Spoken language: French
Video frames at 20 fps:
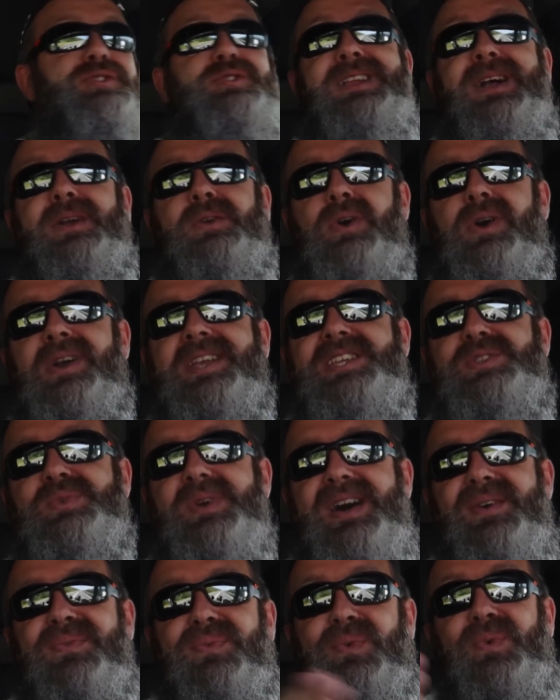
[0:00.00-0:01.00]
Je suis d'accord qu'ils
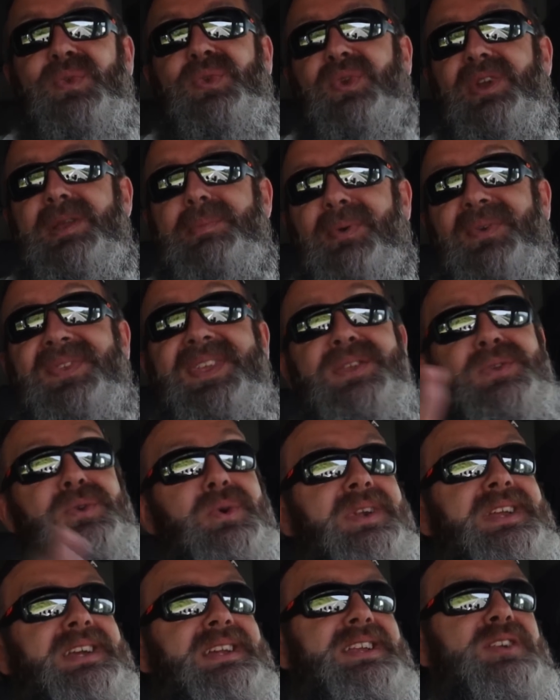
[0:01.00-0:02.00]
soient à fond sur les
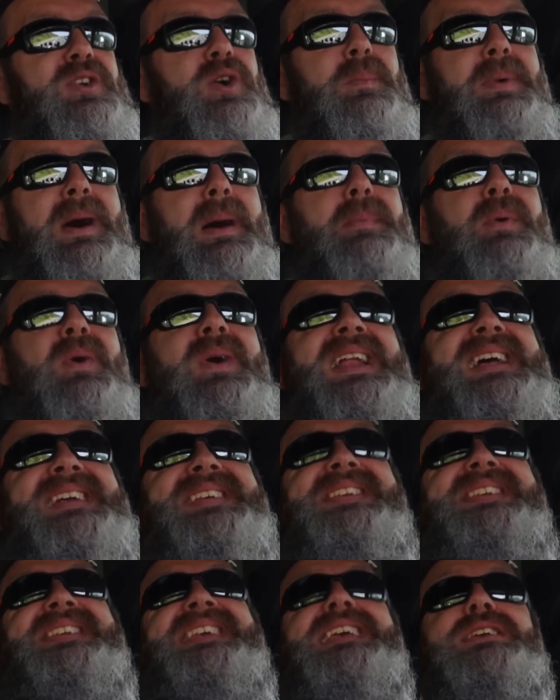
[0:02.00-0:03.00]
procédures, les clients, par rapport à la
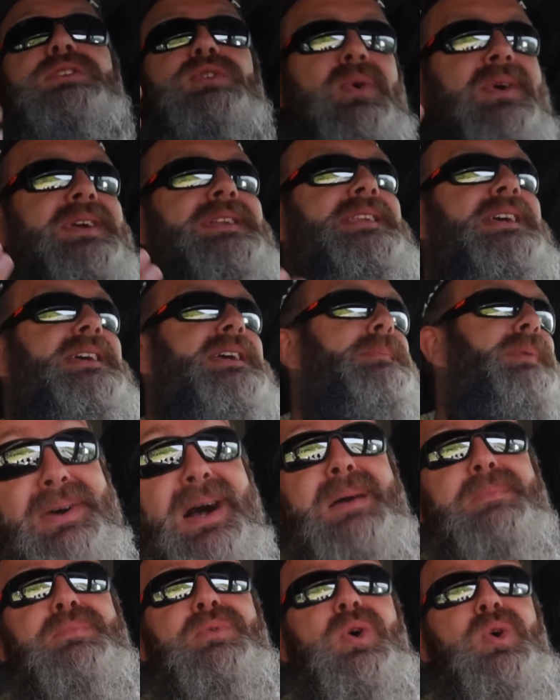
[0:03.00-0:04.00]
sécurité,
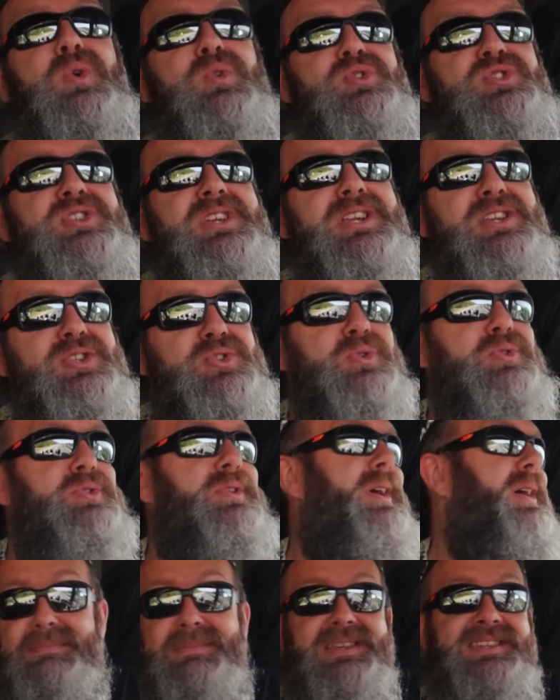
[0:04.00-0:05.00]
par rapport au gilet jaune.
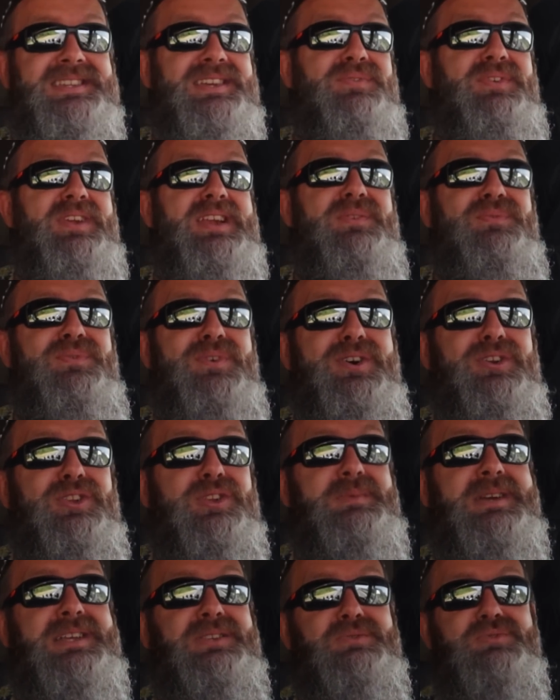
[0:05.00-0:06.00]
Mais j'ai fait l'effort
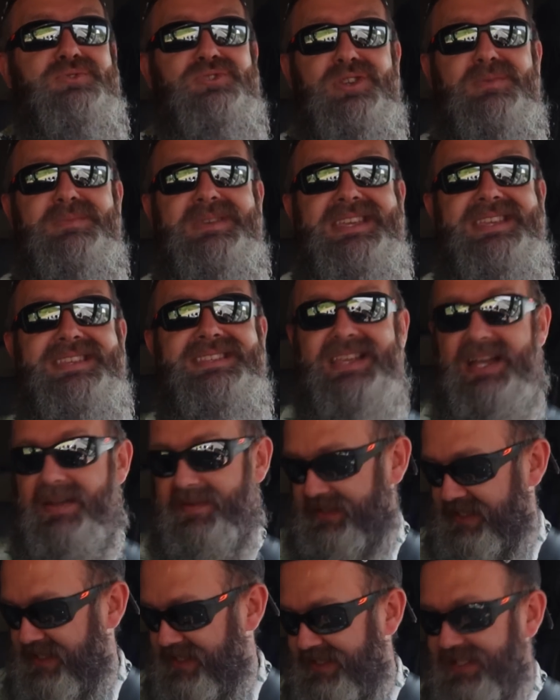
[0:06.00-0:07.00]
de mettre une chemise
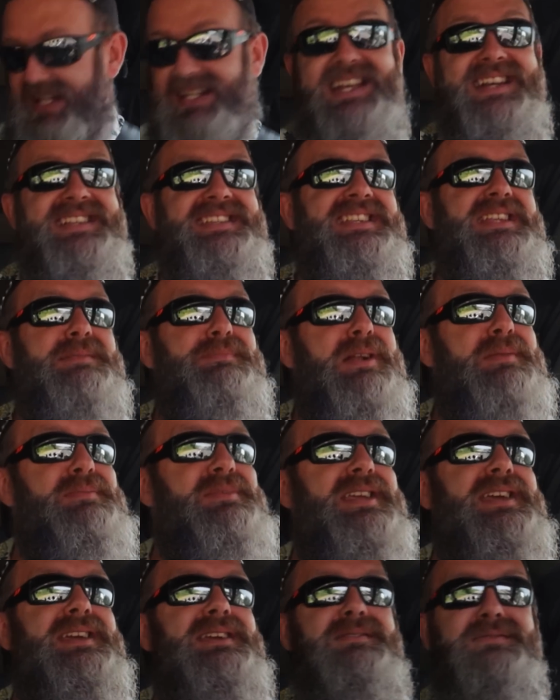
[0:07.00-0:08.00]
avec des ananas et des
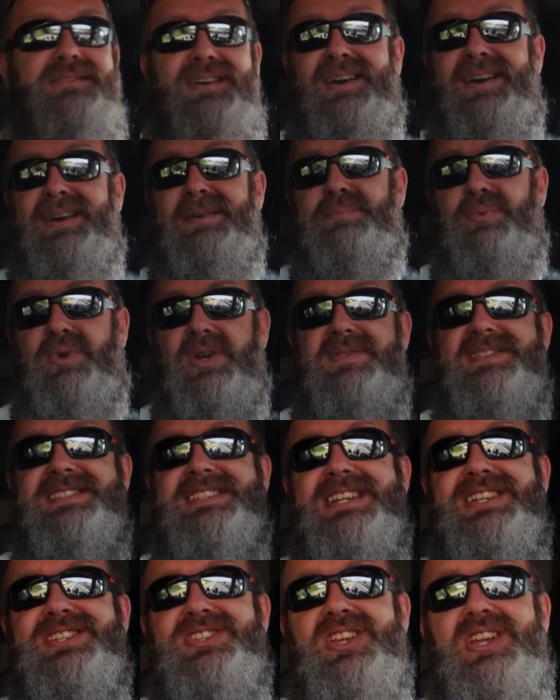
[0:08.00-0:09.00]
palmiers, hein, pour
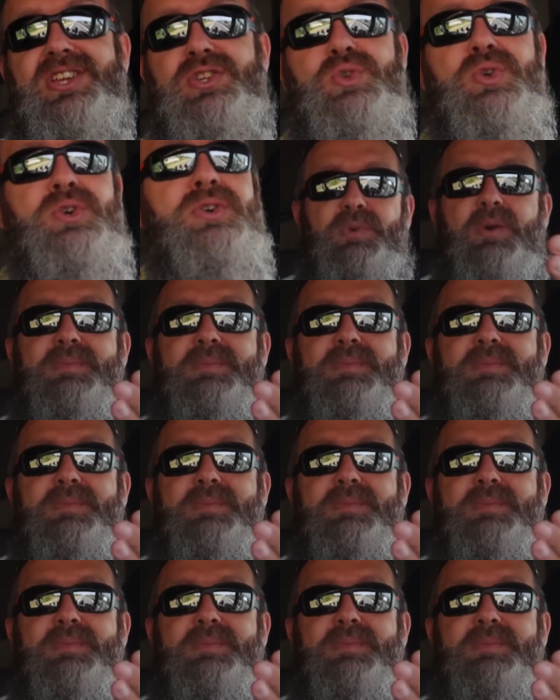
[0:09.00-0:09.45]
éviter le gilet jaune.